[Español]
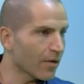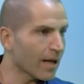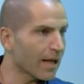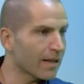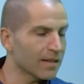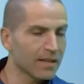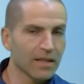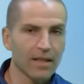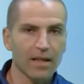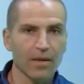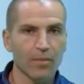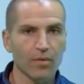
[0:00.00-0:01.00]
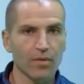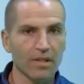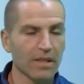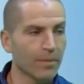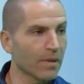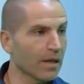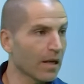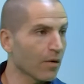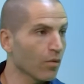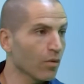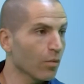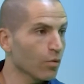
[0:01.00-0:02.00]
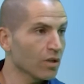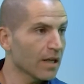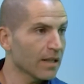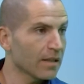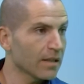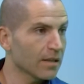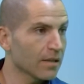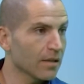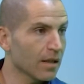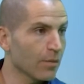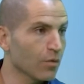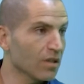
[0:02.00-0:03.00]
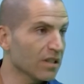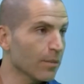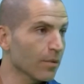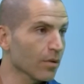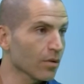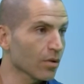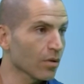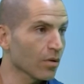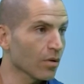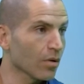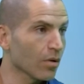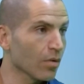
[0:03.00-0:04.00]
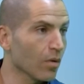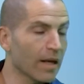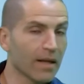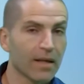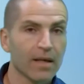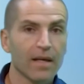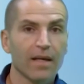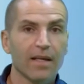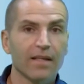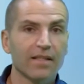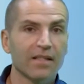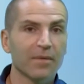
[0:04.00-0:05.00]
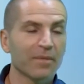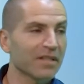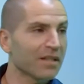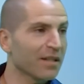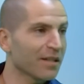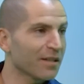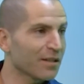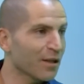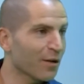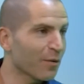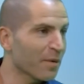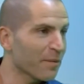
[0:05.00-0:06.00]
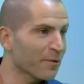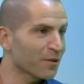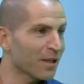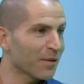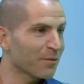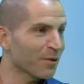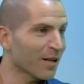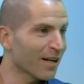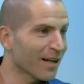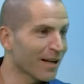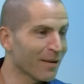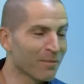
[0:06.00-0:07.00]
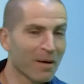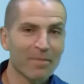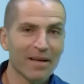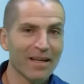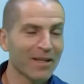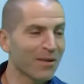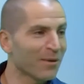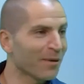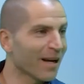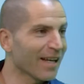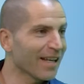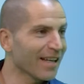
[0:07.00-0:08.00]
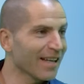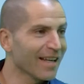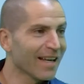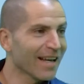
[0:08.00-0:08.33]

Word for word: jornadas de senderismo y siempre han acudido mucha gente del municipio y de otros lugares. Y encima, si, comemos, tenemos al más pequeño ahí